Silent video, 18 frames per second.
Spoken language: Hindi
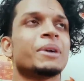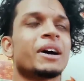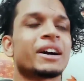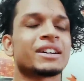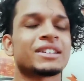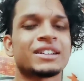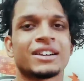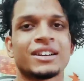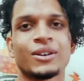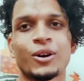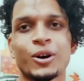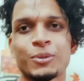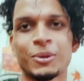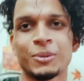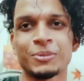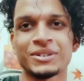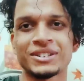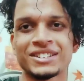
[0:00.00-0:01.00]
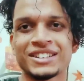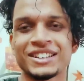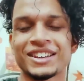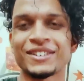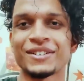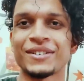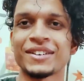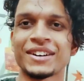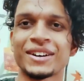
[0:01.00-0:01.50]
मैं आगे चल के और भी अपनी
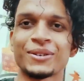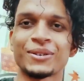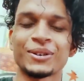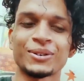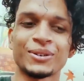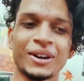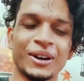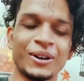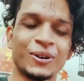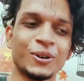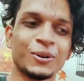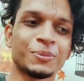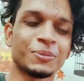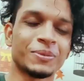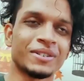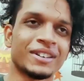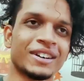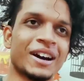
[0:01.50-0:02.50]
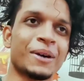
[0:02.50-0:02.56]
चीज़ें गिव अवे करूँगा तो आई होप